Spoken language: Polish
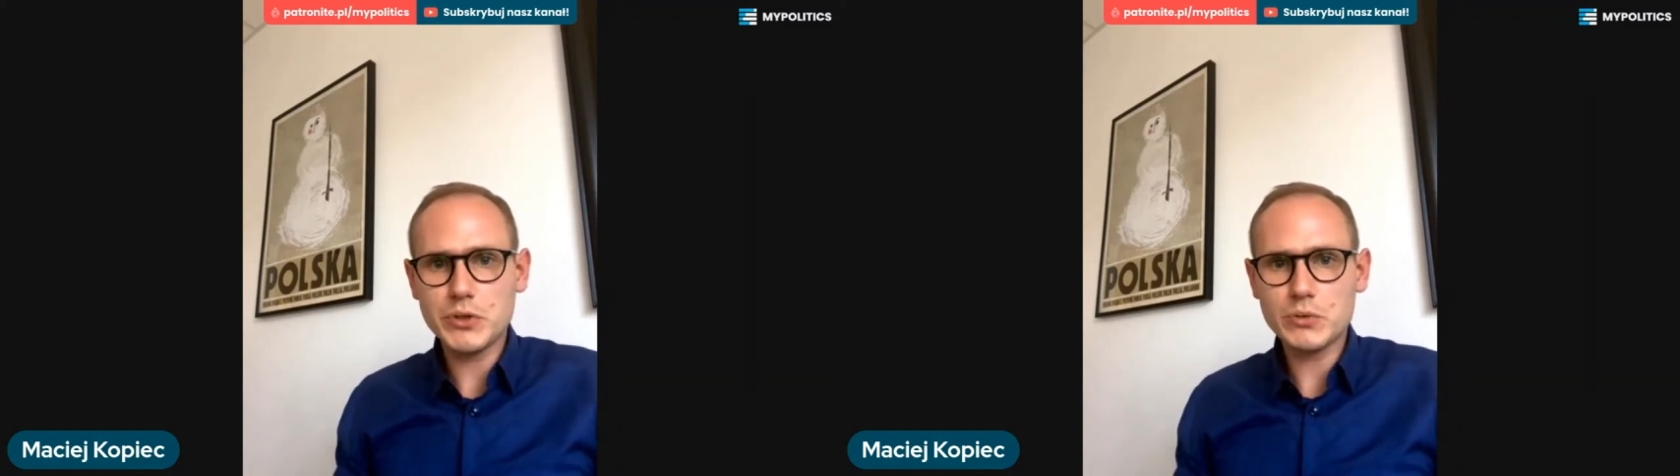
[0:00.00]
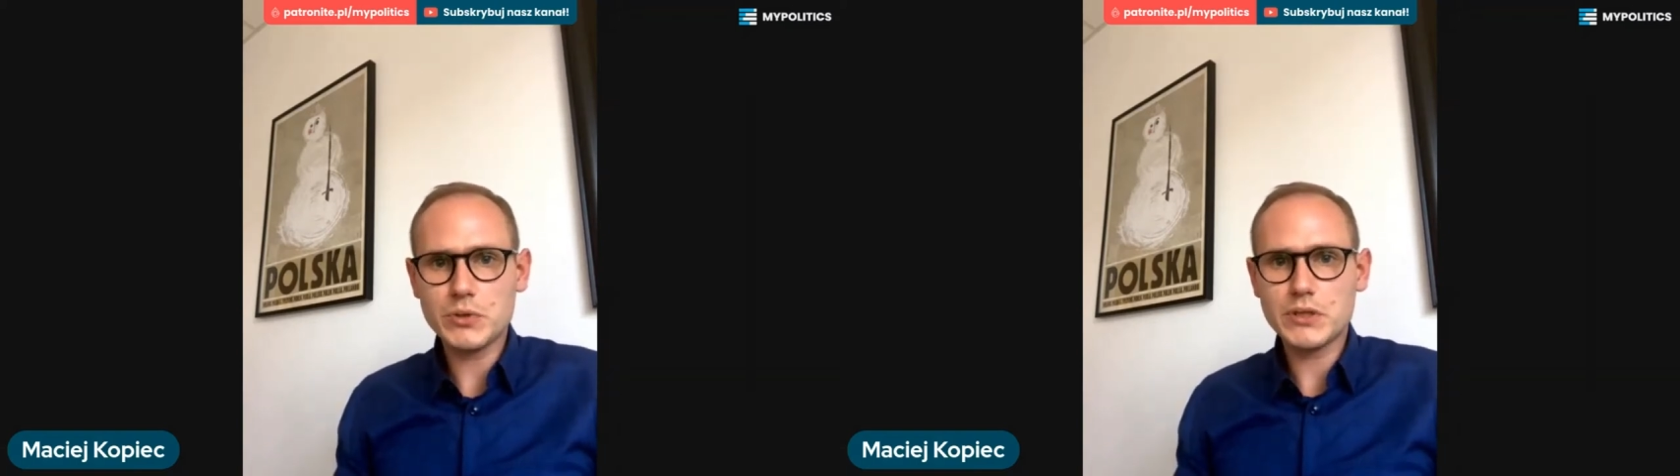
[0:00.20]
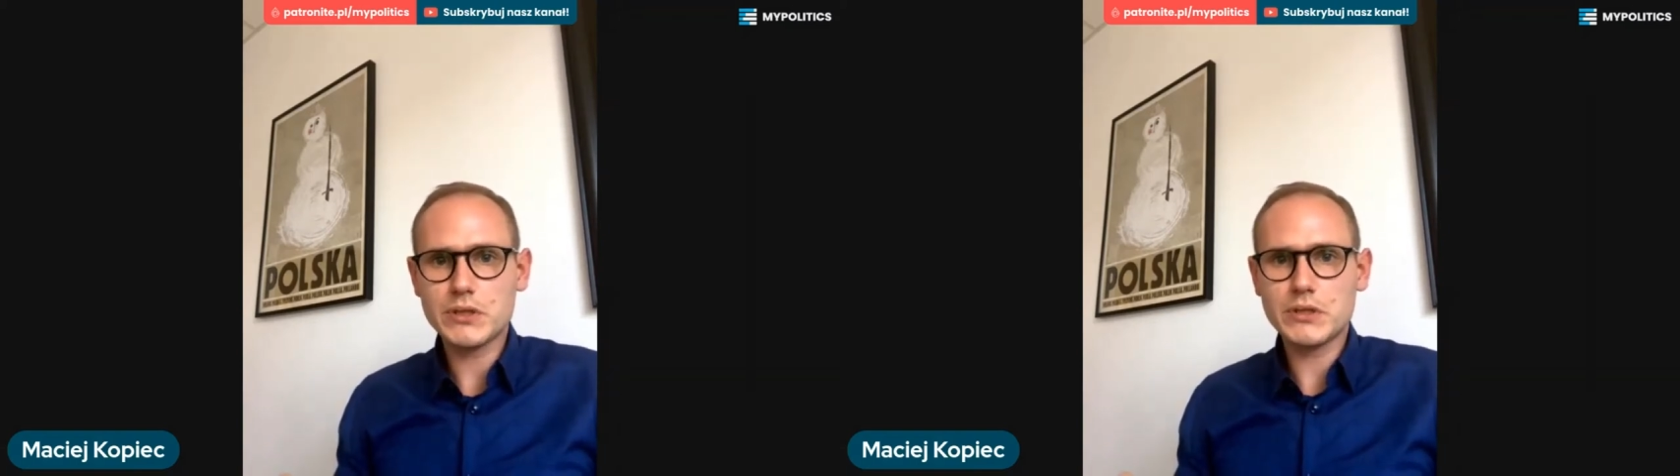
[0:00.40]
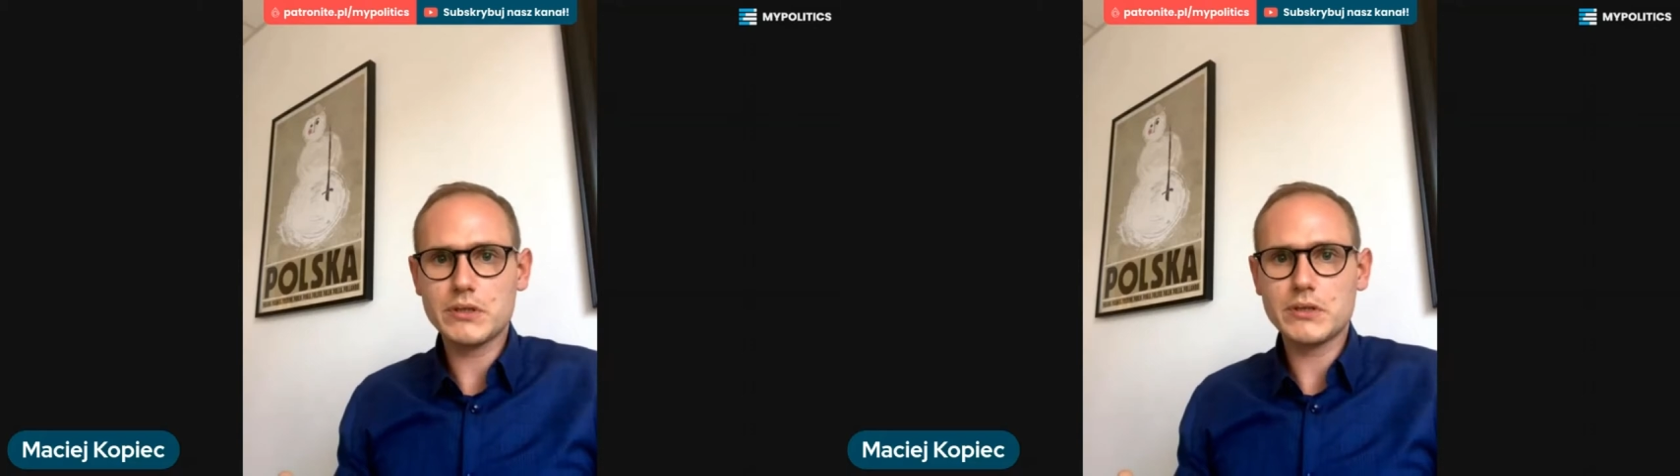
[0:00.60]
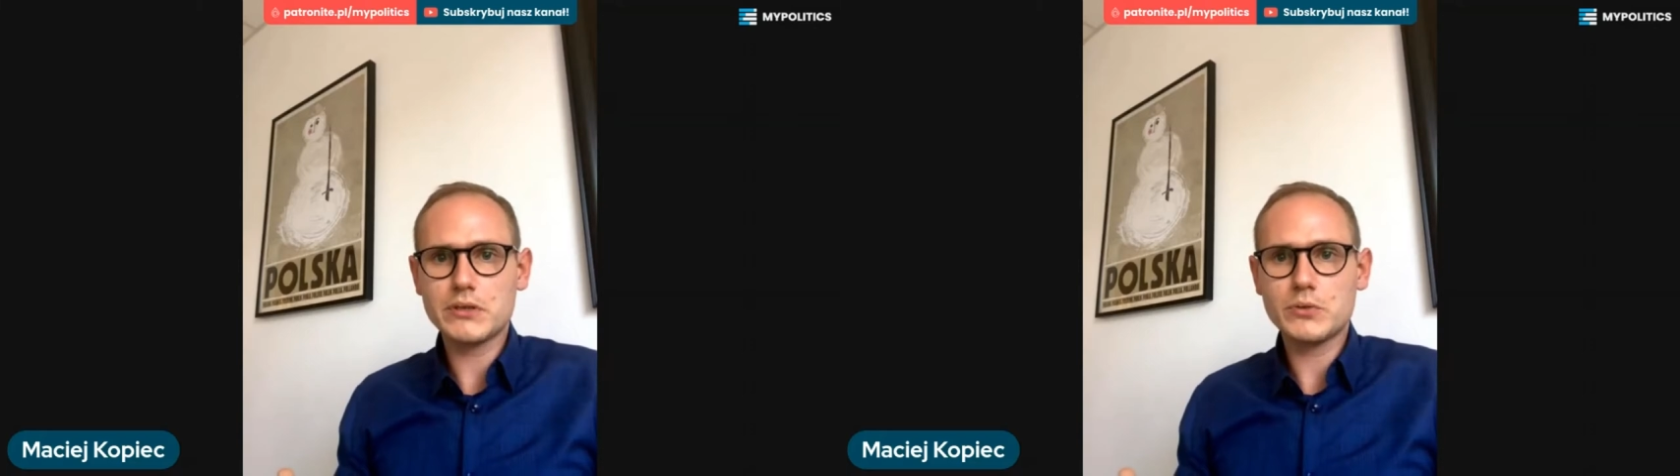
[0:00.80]
których,
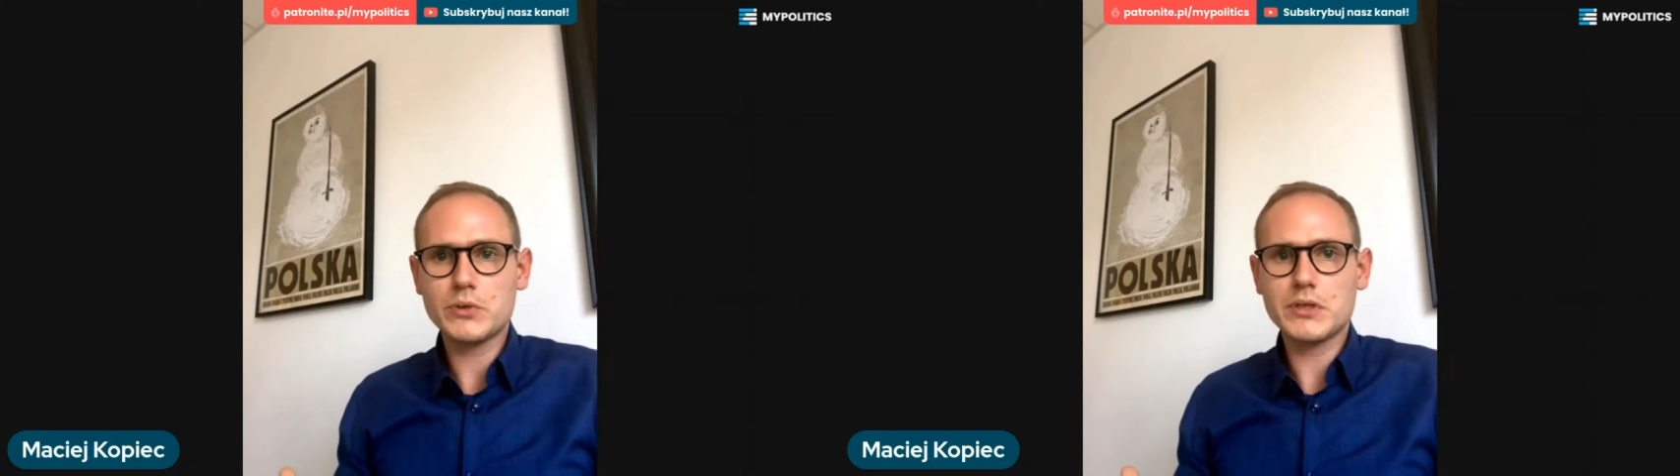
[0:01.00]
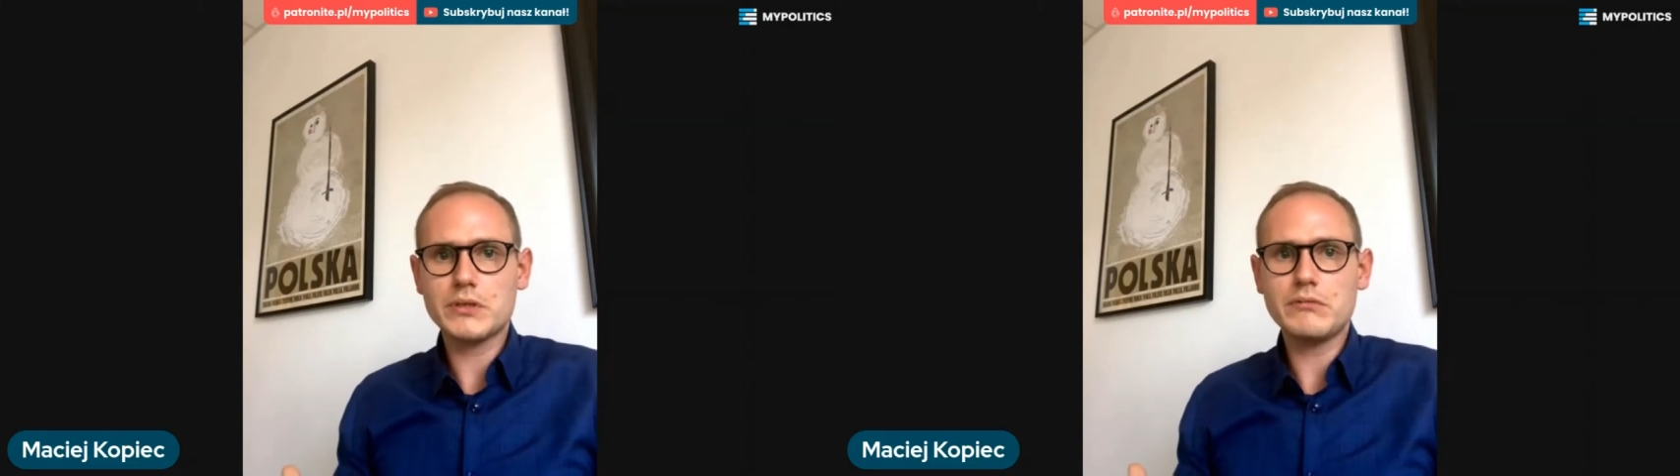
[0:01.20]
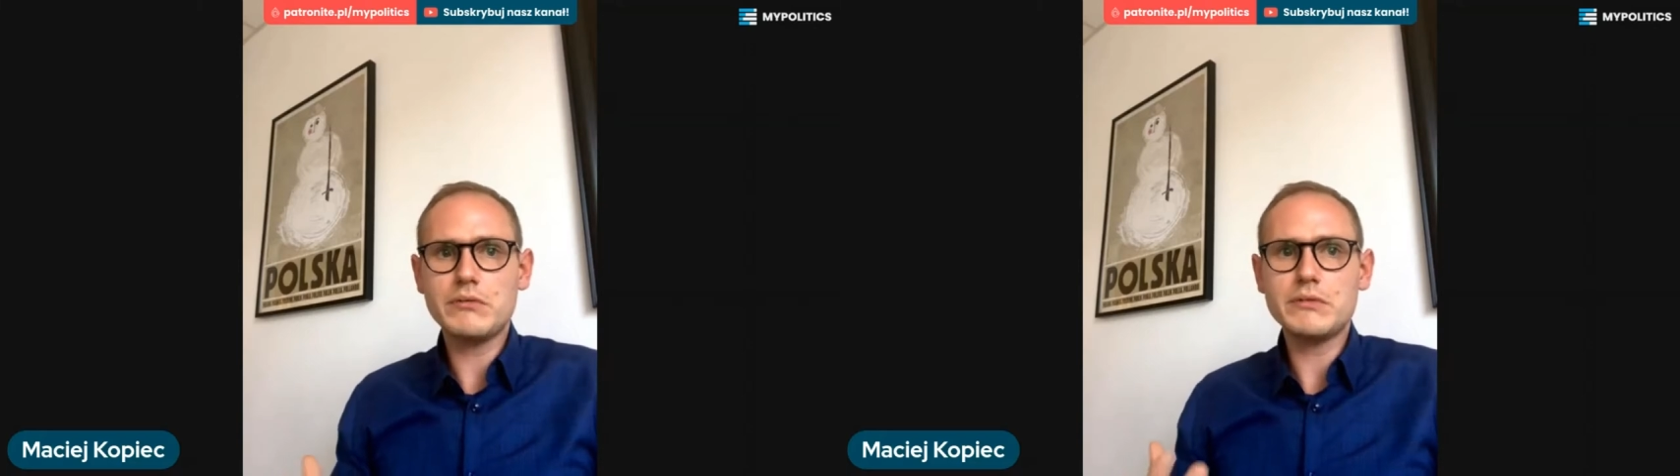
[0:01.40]
e, których